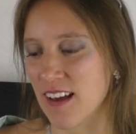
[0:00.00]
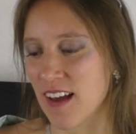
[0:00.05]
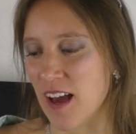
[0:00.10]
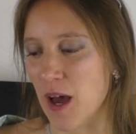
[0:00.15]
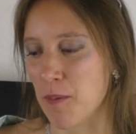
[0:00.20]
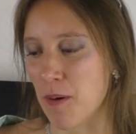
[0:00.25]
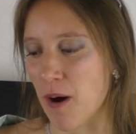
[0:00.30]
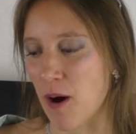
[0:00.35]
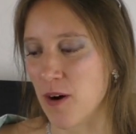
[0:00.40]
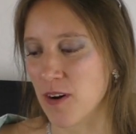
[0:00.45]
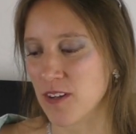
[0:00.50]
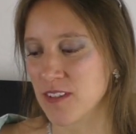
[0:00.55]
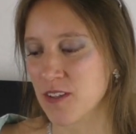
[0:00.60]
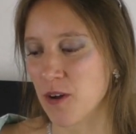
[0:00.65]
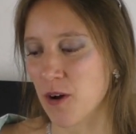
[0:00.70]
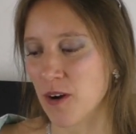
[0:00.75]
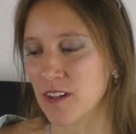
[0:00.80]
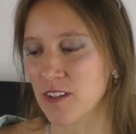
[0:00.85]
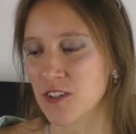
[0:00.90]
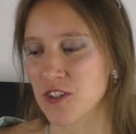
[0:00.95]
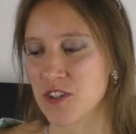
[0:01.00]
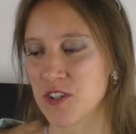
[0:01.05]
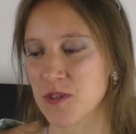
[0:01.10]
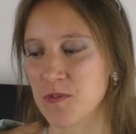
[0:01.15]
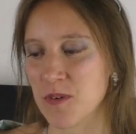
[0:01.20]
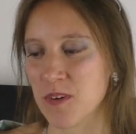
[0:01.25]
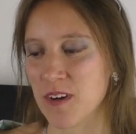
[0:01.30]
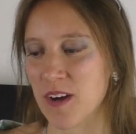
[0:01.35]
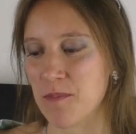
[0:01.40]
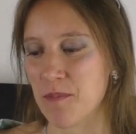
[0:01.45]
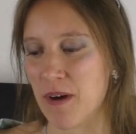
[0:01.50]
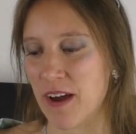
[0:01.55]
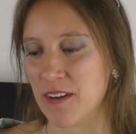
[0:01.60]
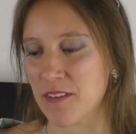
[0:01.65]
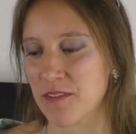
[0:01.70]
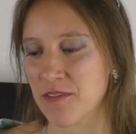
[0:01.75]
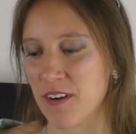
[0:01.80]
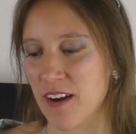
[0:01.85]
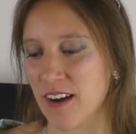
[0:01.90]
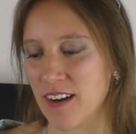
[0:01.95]
Aber auch tolle Stimmung am
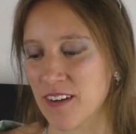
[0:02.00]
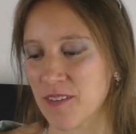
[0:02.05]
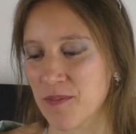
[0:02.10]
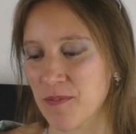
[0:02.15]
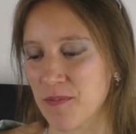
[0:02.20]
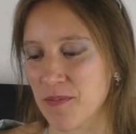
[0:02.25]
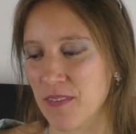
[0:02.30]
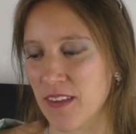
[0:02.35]
Anfang.